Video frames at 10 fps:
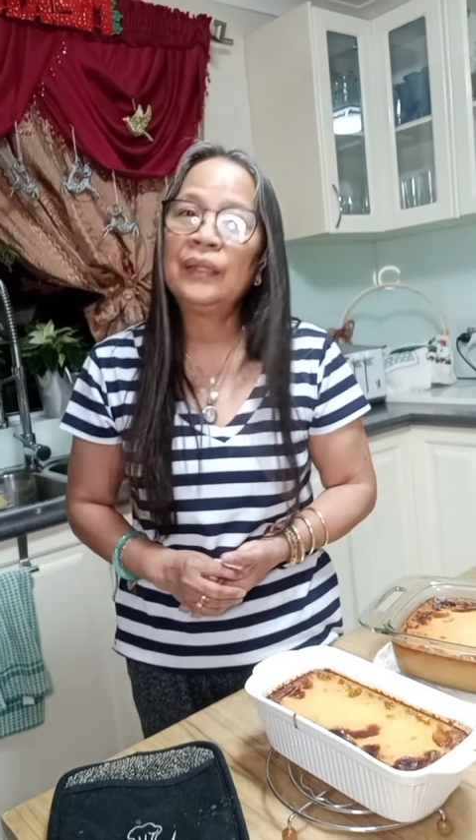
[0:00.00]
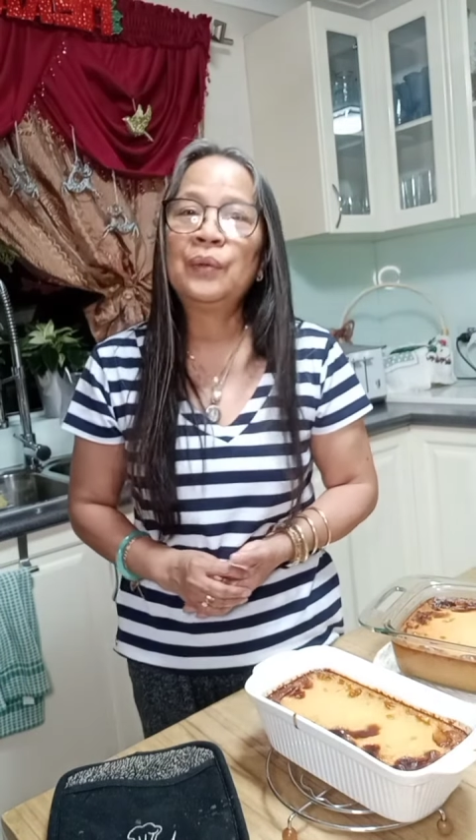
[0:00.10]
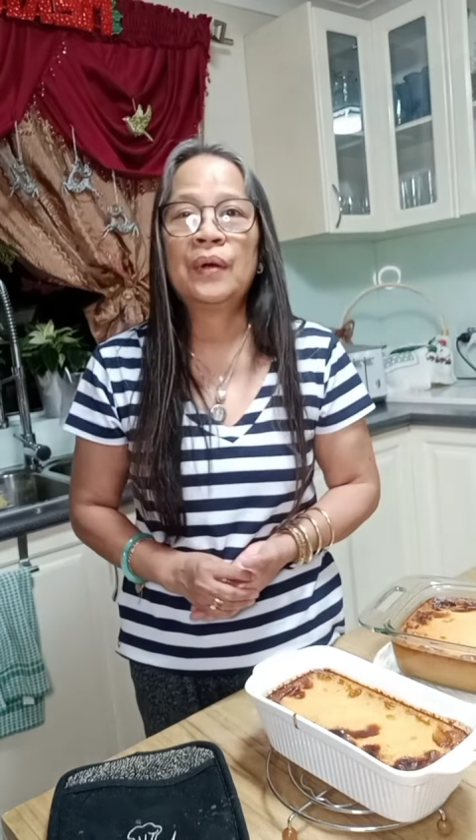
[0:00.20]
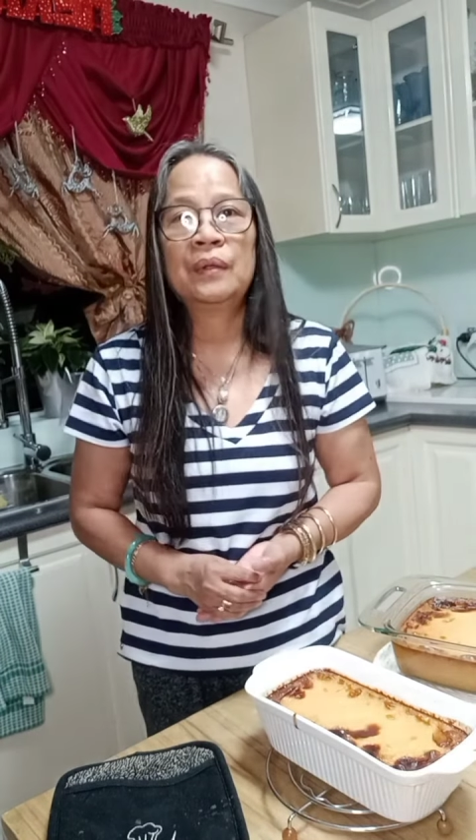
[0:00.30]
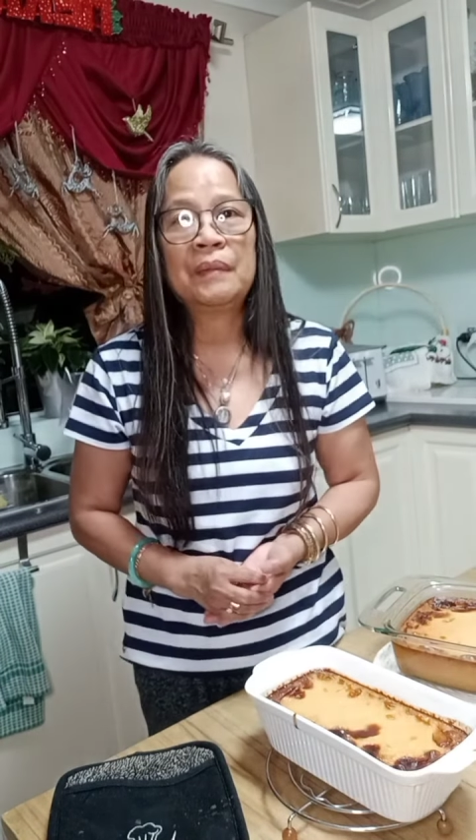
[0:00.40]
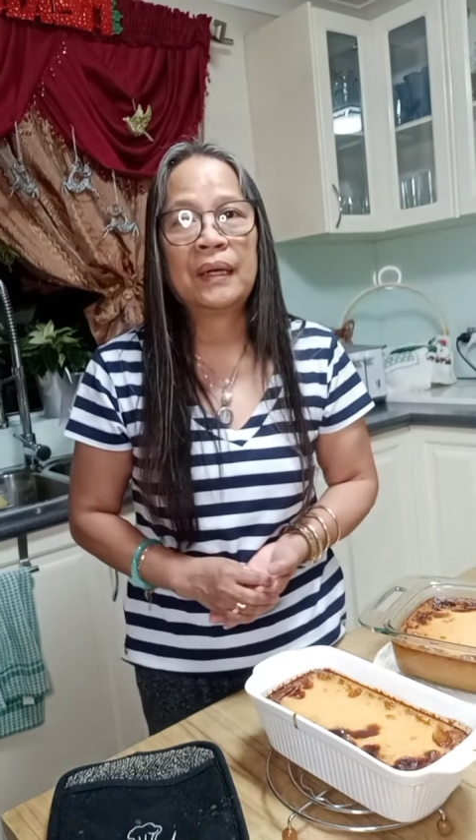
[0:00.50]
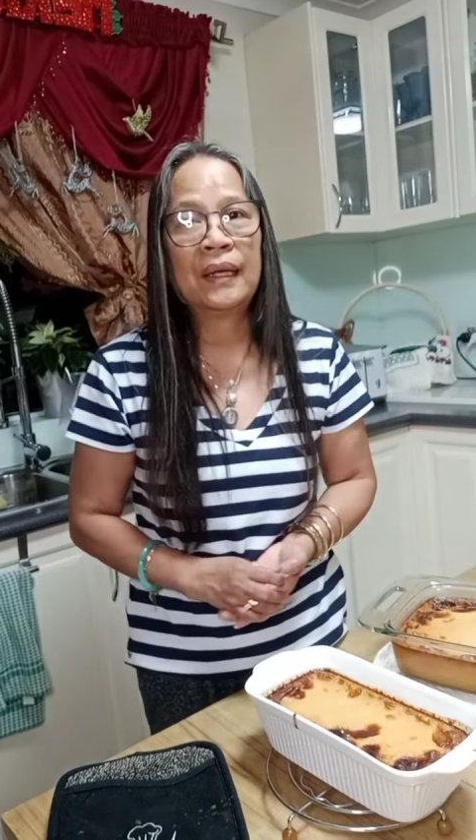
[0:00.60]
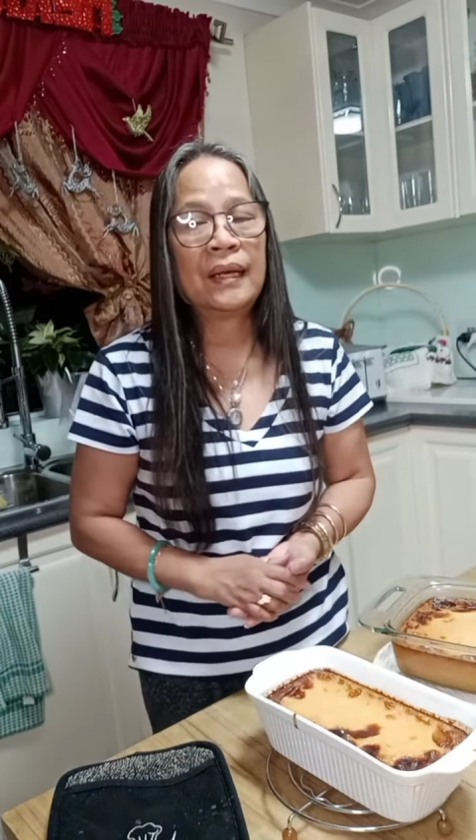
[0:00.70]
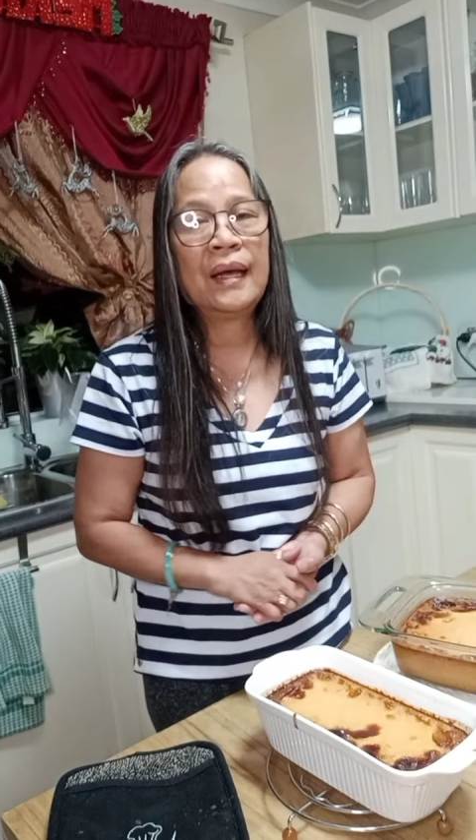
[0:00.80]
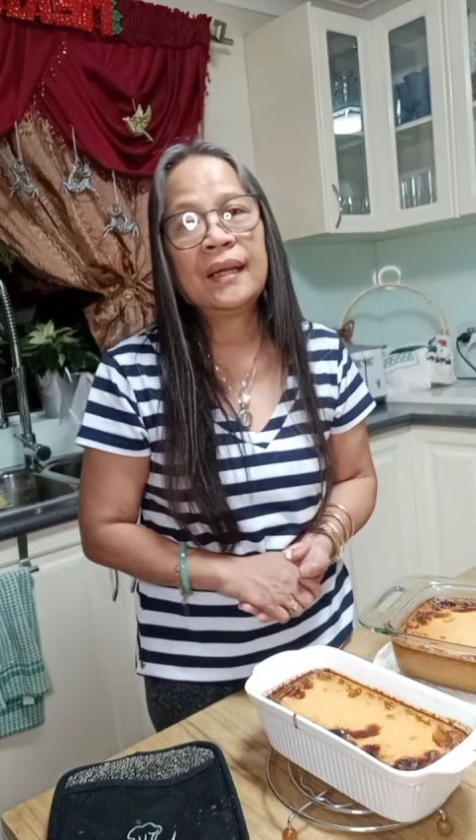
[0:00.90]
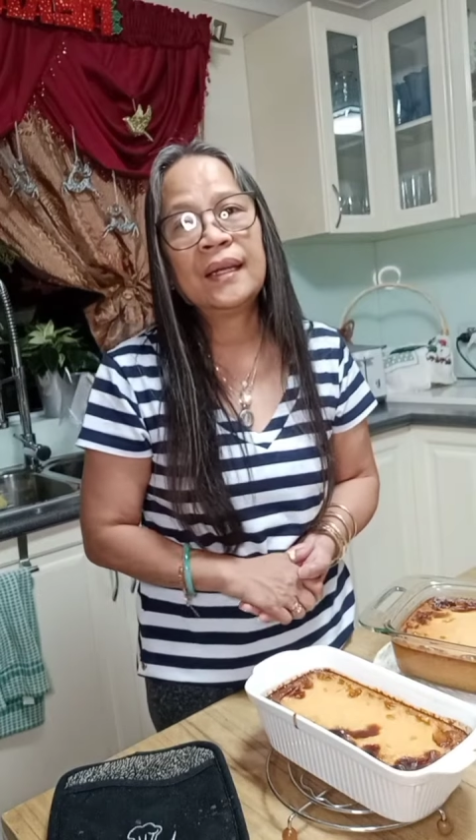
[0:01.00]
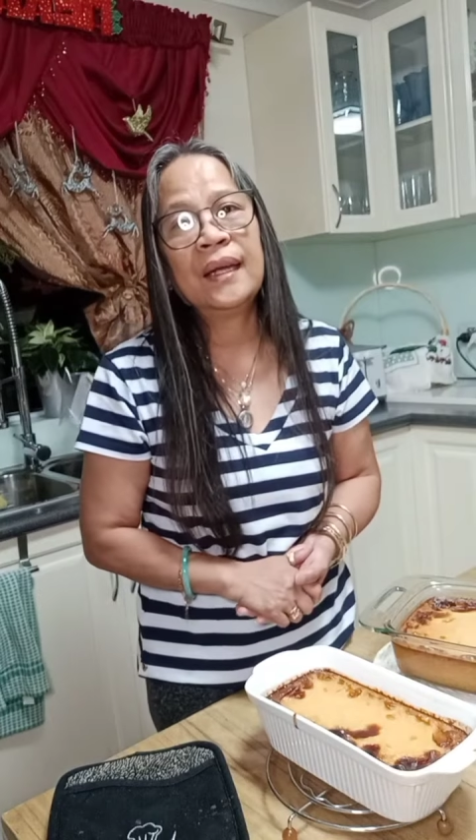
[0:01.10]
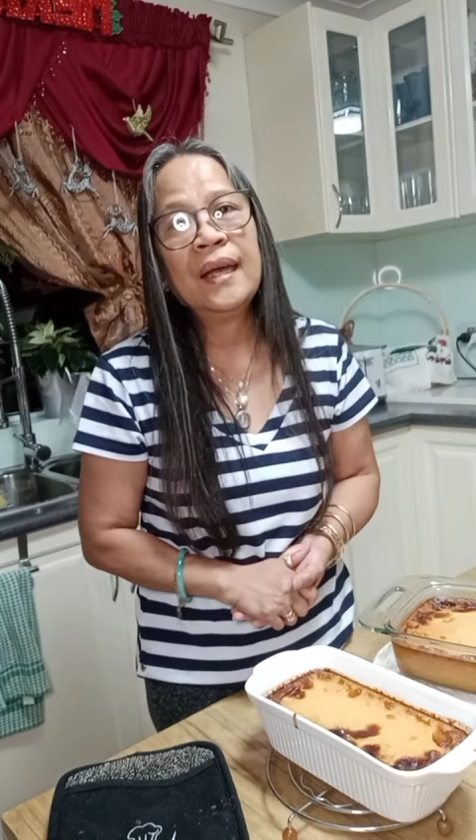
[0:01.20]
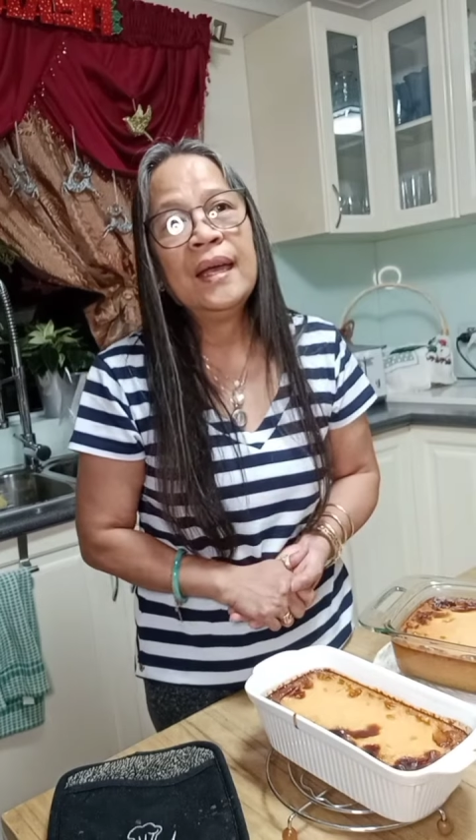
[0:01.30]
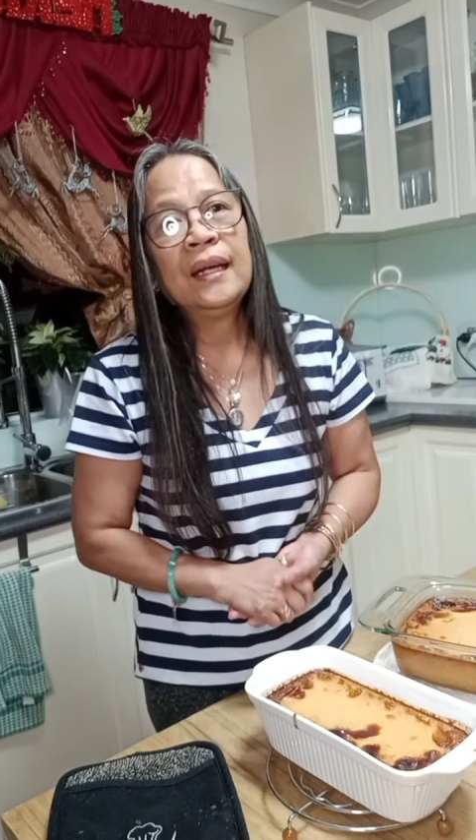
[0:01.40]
kung ano mangyayari.